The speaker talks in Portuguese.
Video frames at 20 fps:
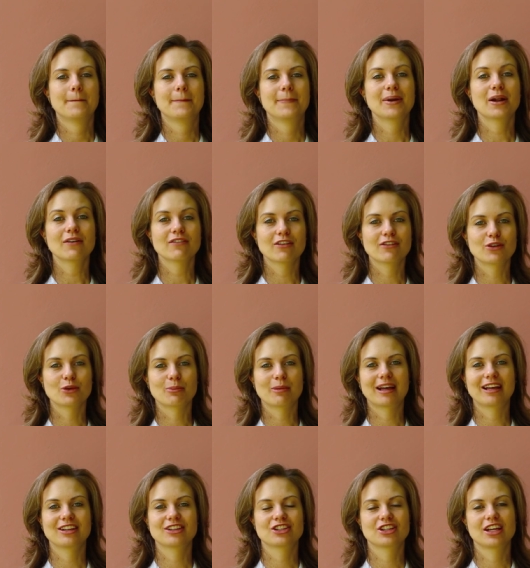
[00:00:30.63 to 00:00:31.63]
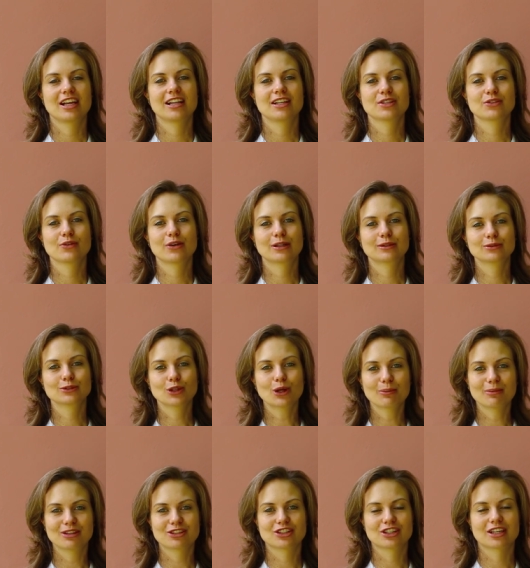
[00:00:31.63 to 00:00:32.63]
Provavelmente eles foram
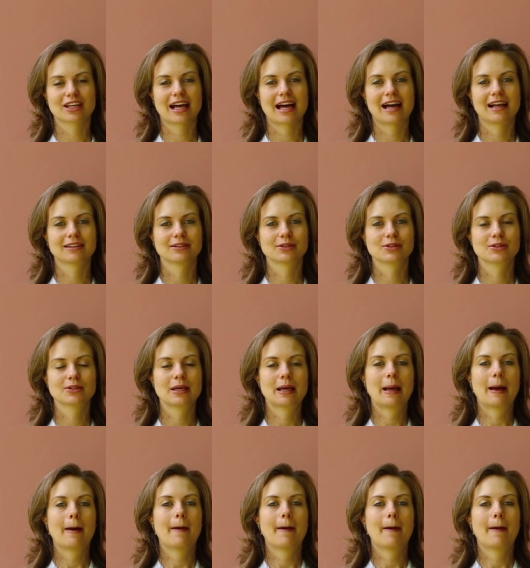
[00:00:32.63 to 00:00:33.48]
domesticados